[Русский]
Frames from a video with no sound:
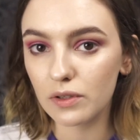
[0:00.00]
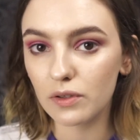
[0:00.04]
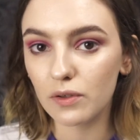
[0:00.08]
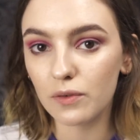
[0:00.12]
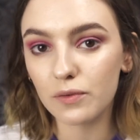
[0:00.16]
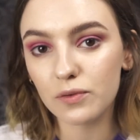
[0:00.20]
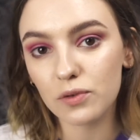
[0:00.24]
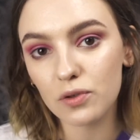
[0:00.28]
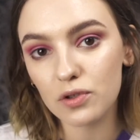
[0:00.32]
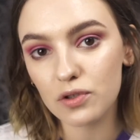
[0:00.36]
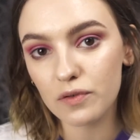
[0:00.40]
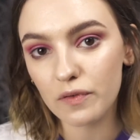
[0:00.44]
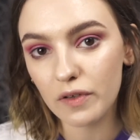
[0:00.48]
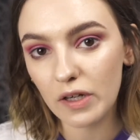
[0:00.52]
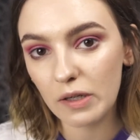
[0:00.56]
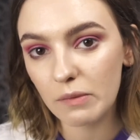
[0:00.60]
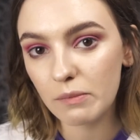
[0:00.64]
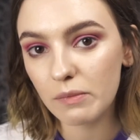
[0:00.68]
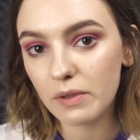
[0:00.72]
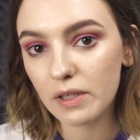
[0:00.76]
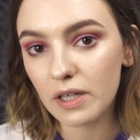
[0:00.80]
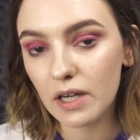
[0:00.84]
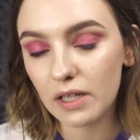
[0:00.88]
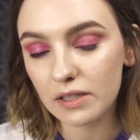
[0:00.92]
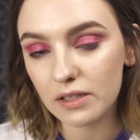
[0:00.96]
но в то же
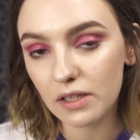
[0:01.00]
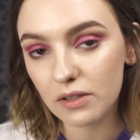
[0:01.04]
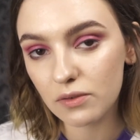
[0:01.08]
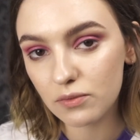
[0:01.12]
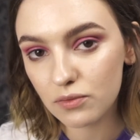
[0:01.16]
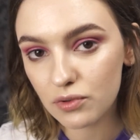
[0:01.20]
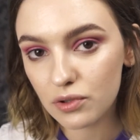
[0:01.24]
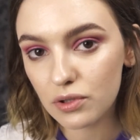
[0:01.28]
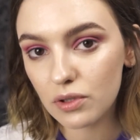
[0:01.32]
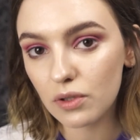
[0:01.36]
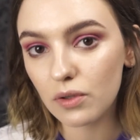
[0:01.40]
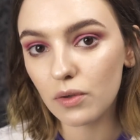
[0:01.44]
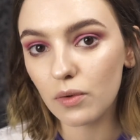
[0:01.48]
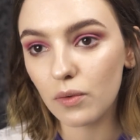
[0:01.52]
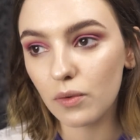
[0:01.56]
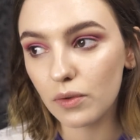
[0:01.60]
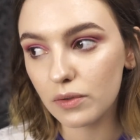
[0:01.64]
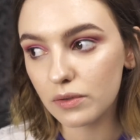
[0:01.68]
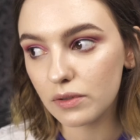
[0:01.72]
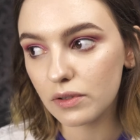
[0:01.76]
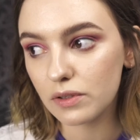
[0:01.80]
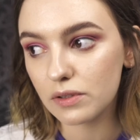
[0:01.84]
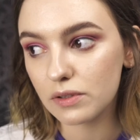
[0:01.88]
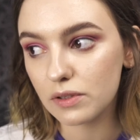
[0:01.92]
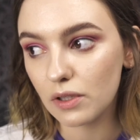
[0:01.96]
время, когда нужно,
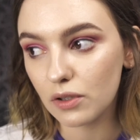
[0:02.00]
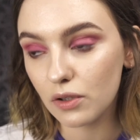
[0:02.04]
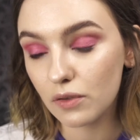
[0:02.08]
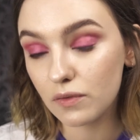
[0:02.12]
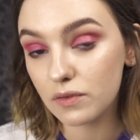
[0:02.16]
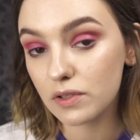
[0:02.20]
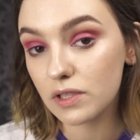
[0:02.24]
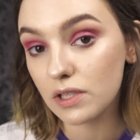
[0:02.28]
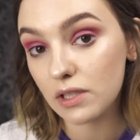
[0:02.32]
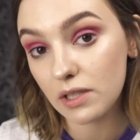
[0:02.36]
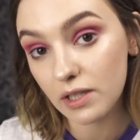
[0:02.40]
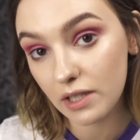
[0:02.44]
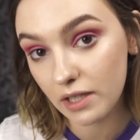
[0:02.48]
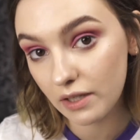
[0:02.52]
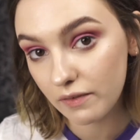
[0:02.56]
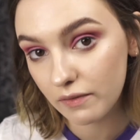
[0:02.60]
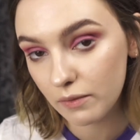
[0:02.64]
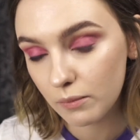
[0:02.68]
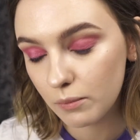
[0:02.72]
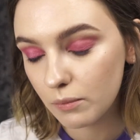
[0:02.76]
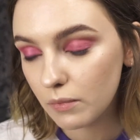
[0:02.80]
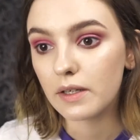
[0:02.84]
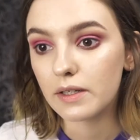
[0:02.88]
он становится игривым.